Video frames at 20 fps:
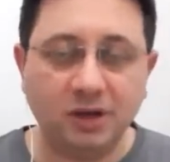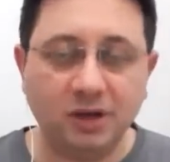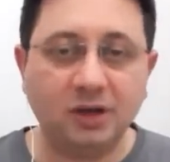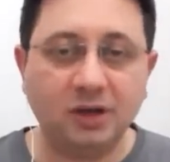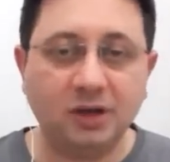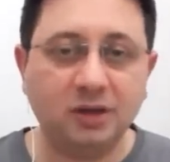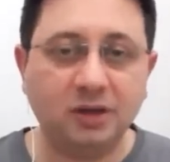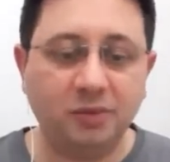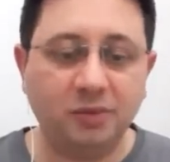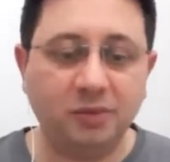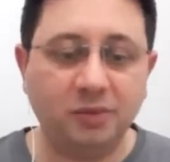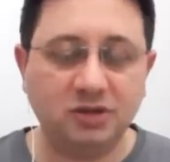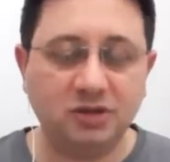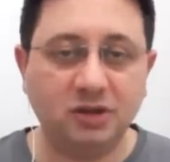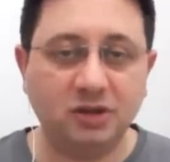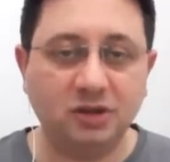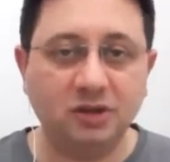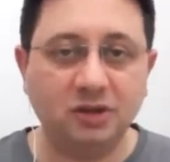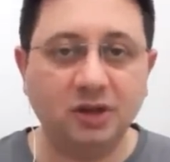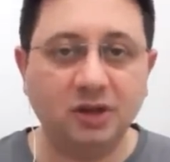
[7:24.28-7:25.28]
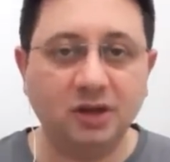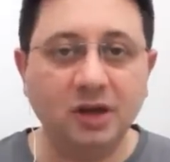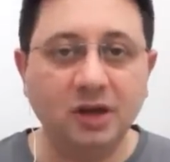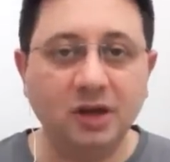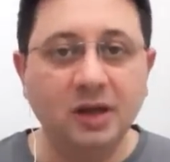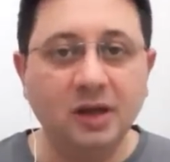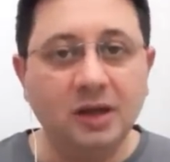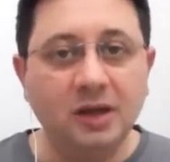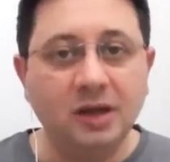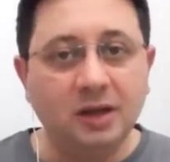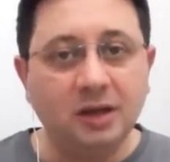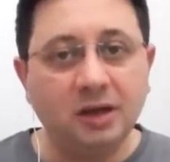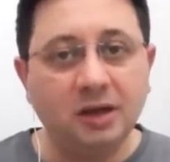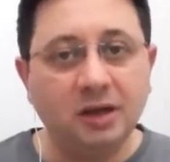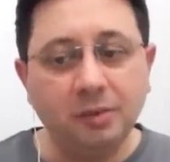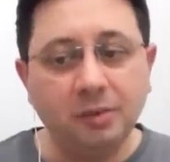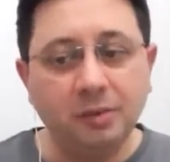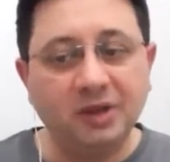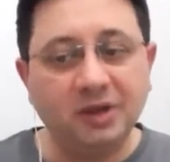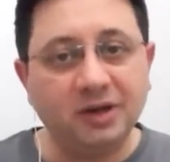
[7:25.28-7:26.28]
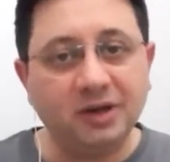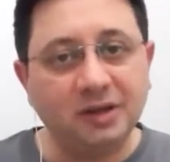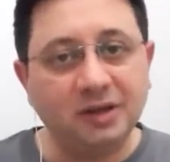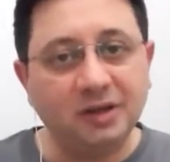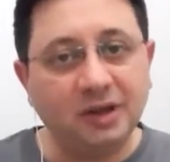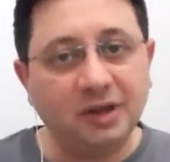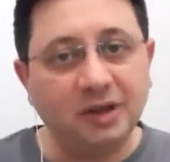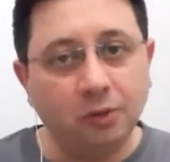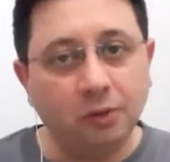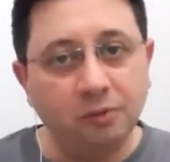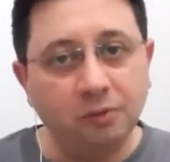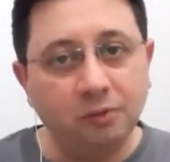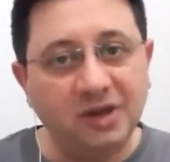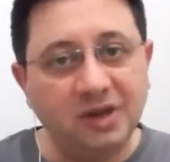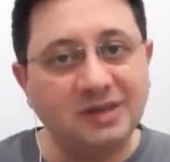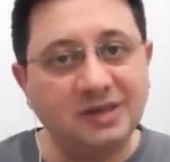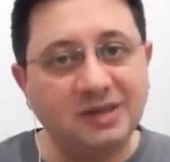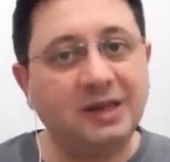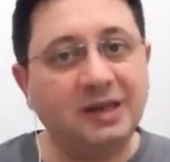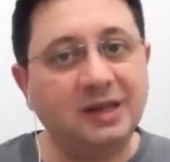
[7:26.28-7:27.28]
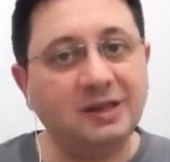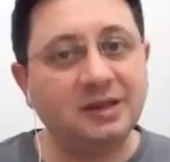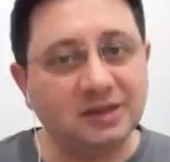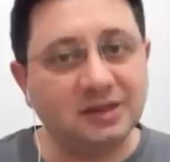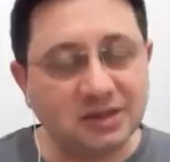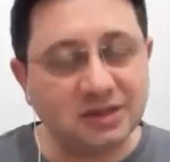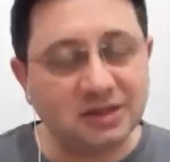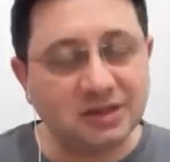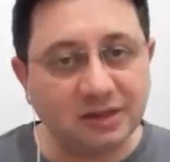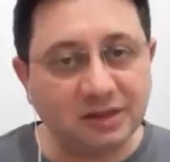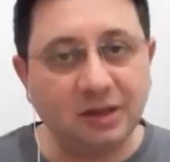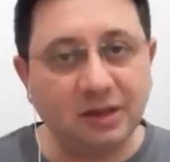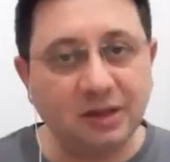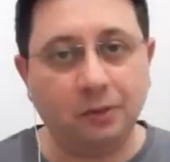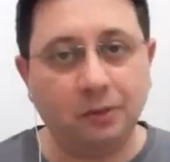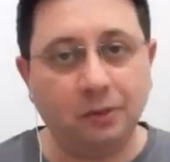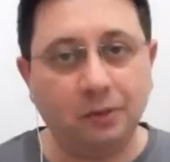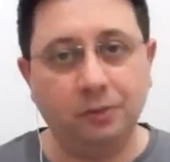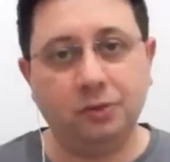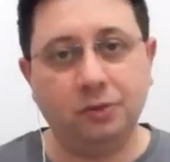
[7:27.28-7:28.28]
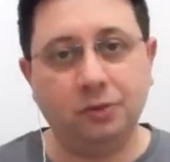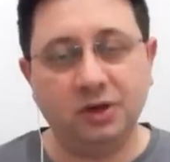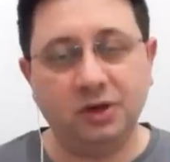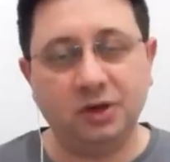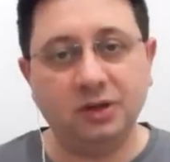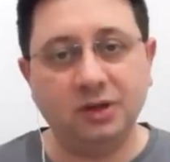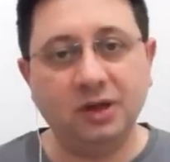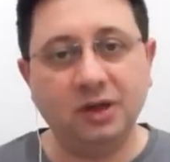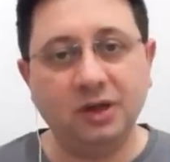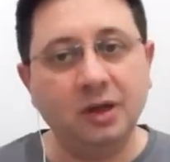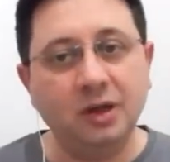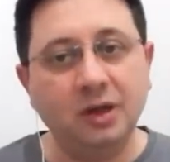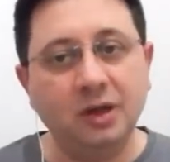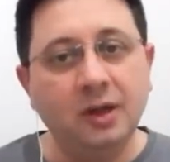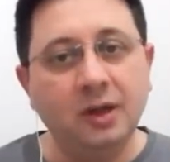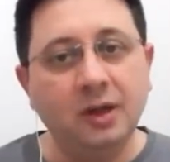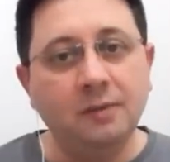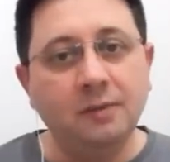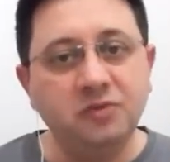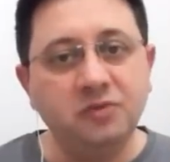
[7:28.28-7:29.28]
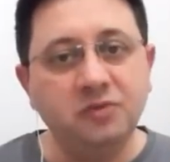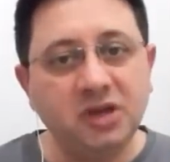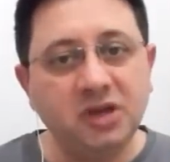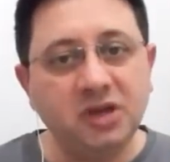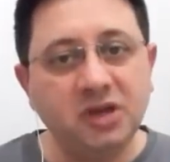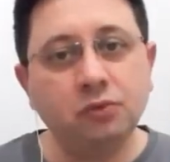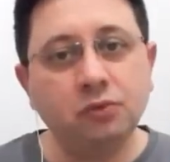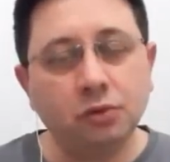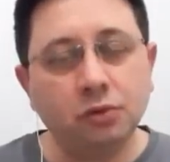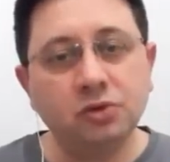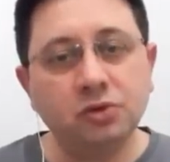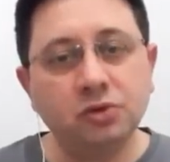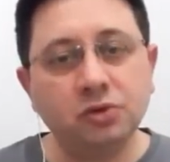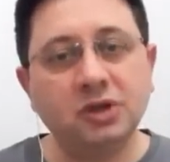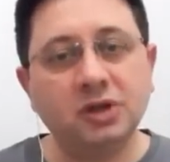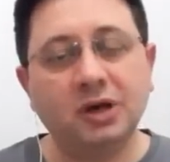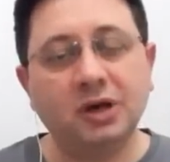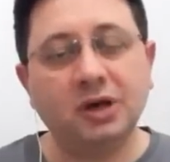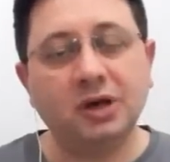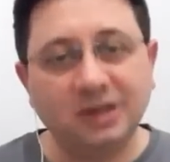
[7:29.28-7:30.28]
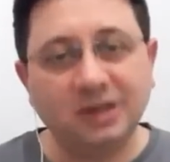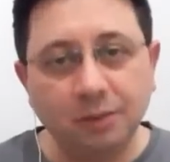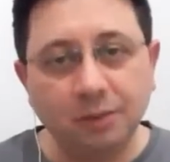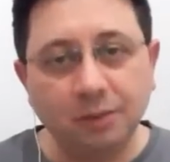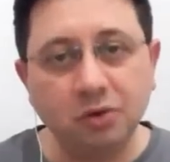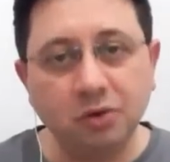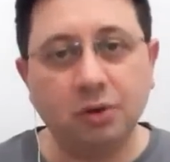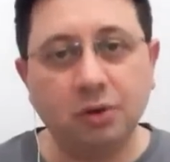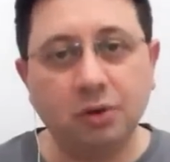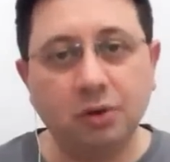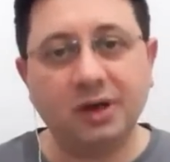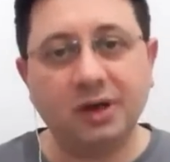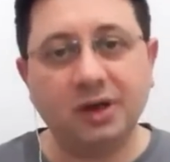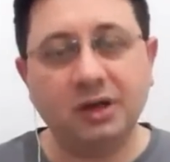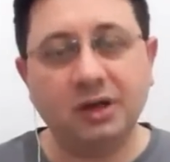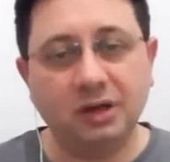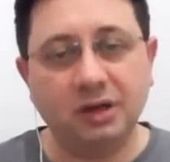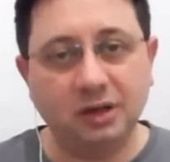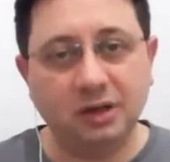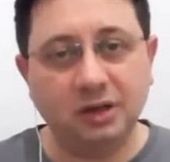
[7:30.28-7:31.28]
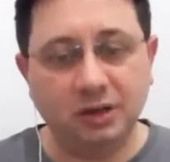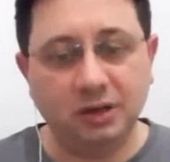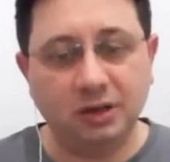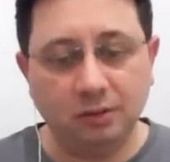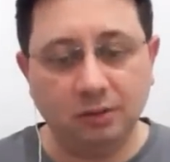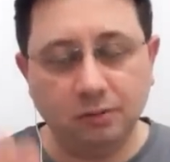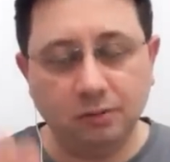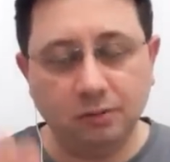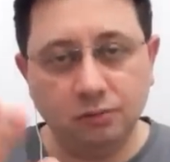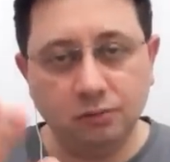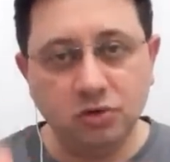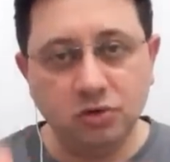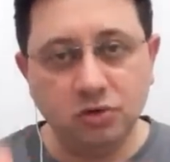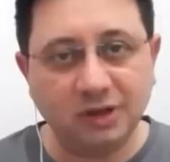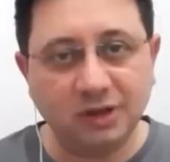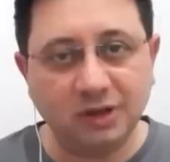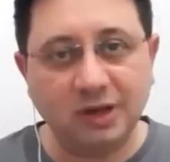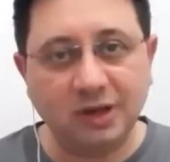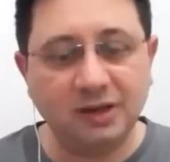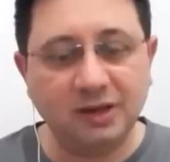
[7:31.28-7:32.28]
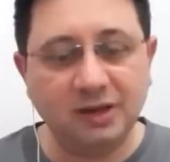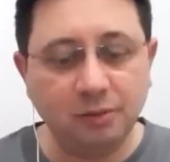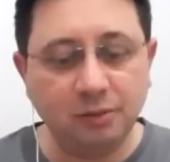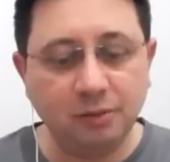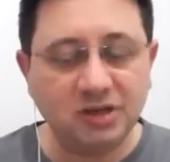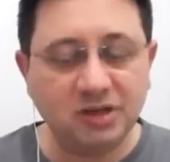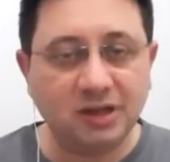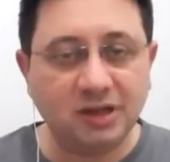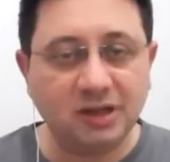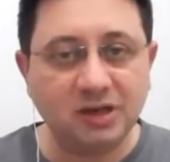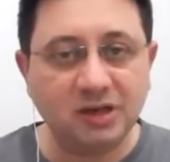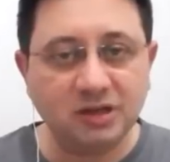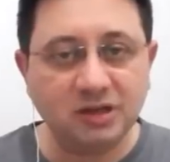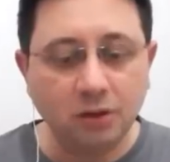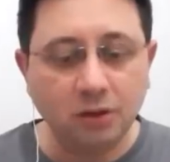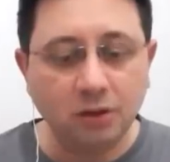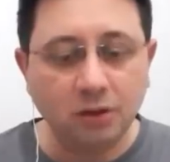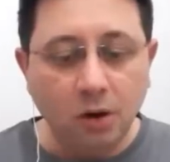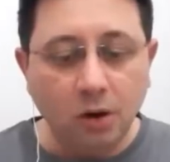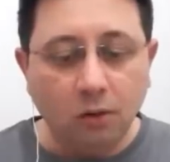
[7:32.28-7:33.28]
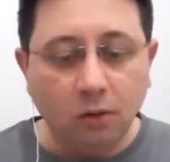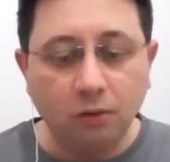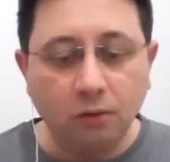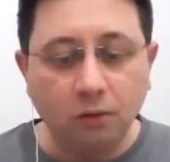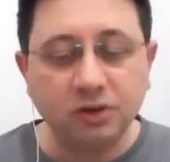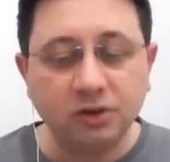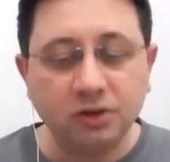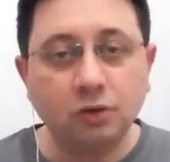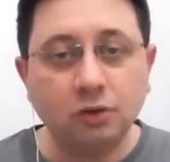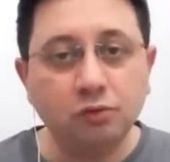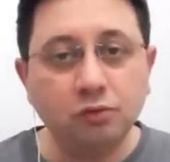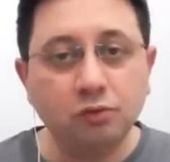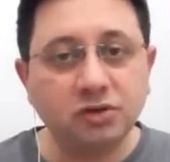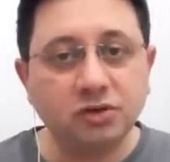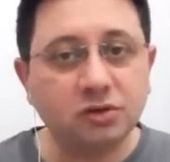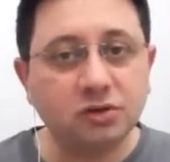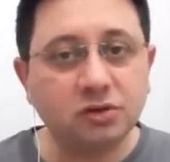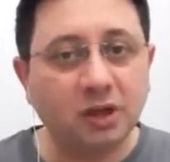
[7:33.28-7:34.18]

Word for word: Gavyaların da o menzilinin dışında olduklarında MiG-29'larla tabi olarak e, mücadele edemeyecekleri için orada savunmasız kalabilirler. Buna nasıl